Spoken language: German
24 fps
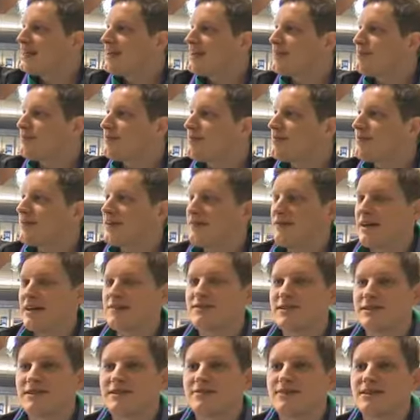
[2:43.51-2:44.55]
Ähm,
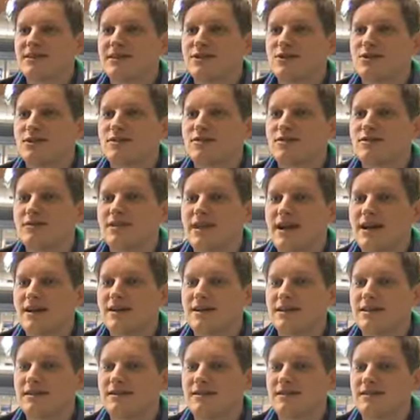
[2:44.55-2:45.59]
also was ich, was ich schon so
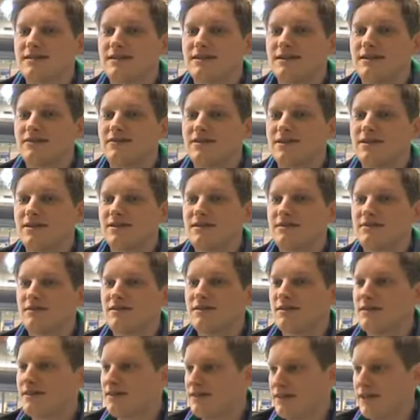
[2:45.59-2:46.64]
sagen kann, dass es irgendwie
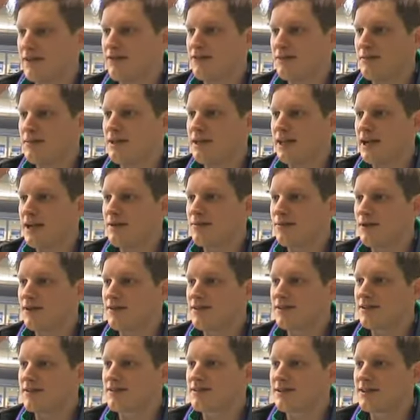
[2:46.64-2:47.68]
sehr familiär
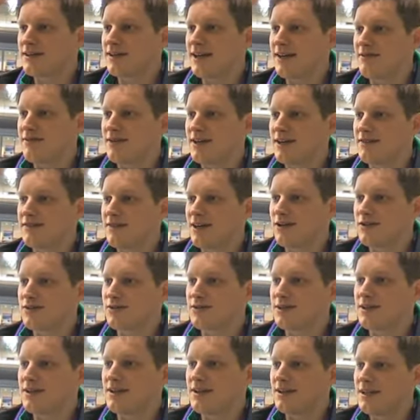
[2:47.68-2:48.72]
abläuft. Also da haben wir irgendwie auch
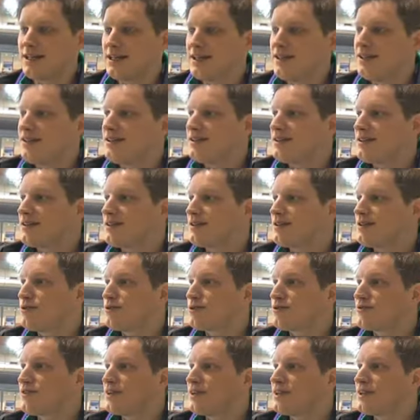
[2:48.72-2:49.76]
so die, die, die
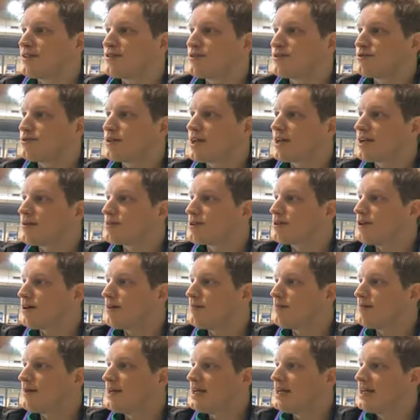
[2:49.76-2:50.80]
notwendigen Zugänge
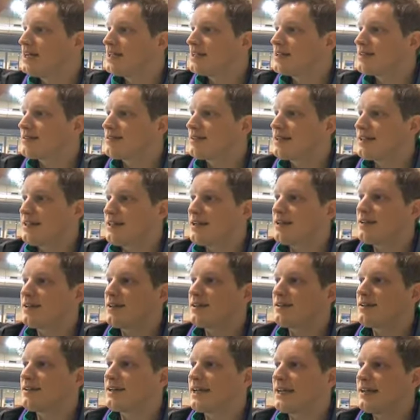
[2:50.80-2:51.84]
bekommen, dass hier jeder
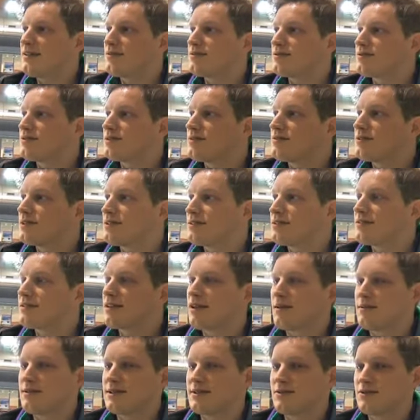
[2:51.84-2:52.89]
jeden kennt und, und das
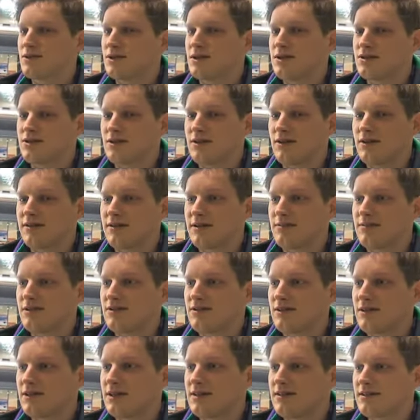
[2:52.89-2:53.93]
ist, glaube ich, äh, schon auch sehr
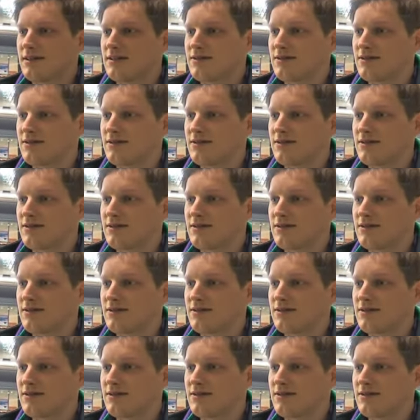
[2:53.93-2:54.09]
besonders.